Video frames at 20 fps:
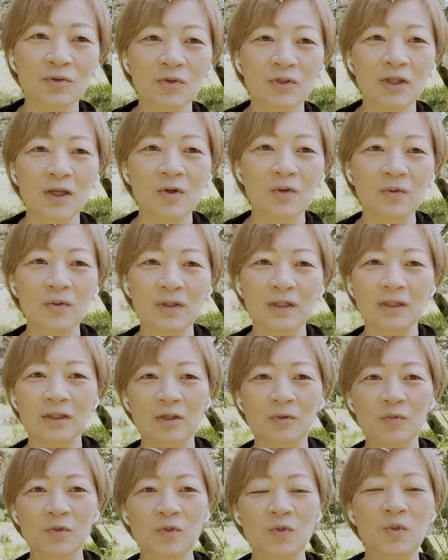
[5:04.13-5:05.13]
に頼ってい
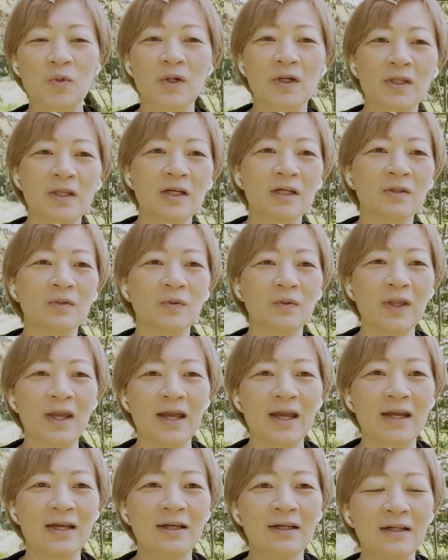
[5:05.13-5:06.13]
てもしょうがないの
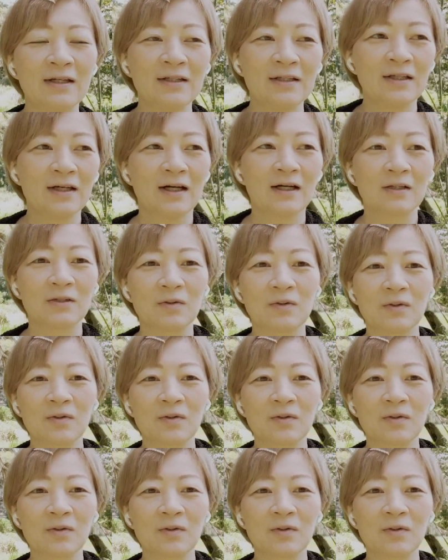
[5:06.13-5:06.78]
で、ま